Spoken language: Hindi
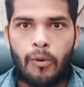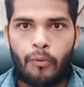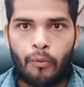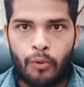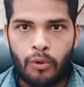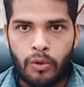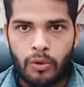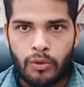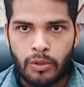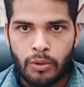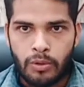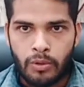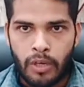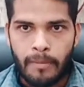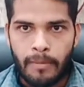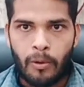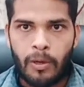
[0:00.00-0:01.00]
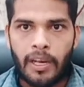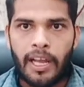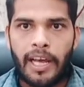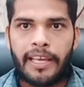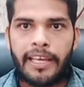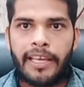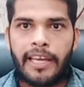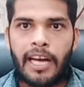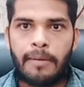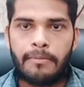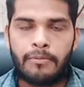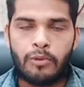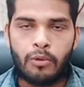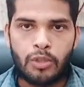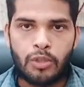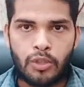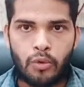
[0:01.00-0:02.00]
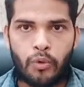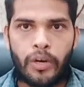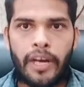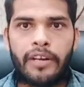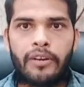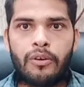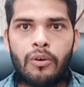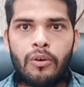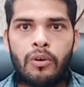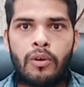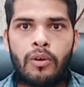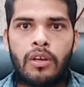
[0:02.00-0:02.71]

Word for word: उन उन्होंने बोला है कि हम उन स्टूडेंट को